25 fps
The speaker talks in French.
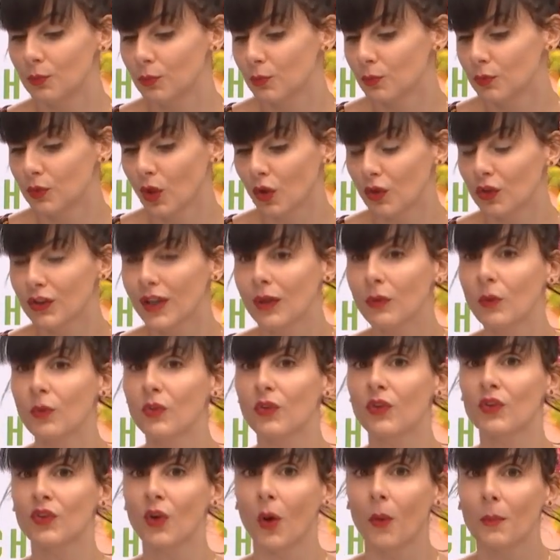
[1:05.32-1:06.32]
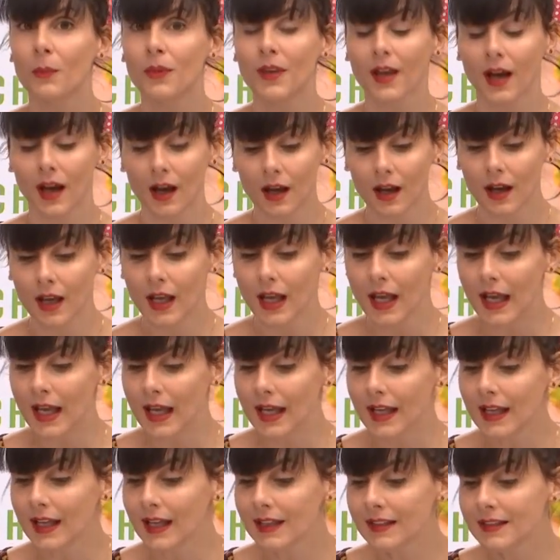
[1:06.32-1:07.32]
dans lequel on se sent bien
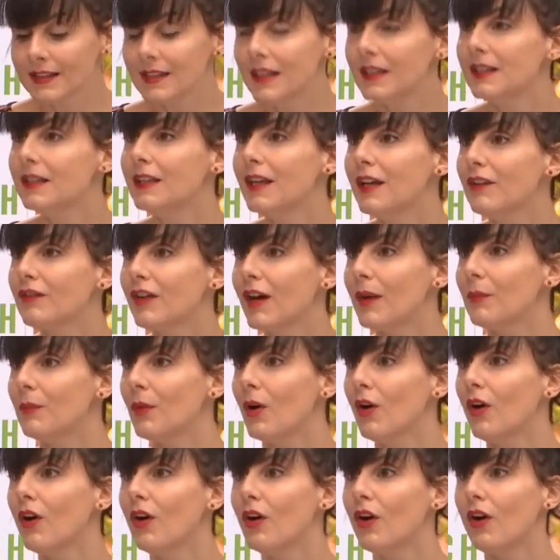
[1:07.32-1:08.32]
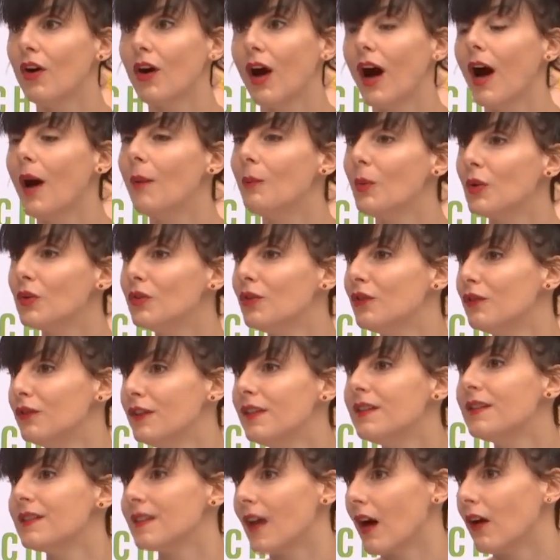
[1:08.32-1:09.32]
et qui est lié vraiment euh, à un mode de vie
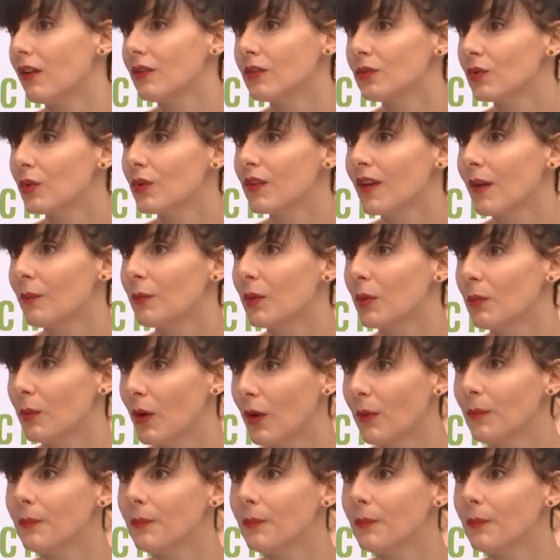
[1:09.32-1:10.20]
sain, tout simplement.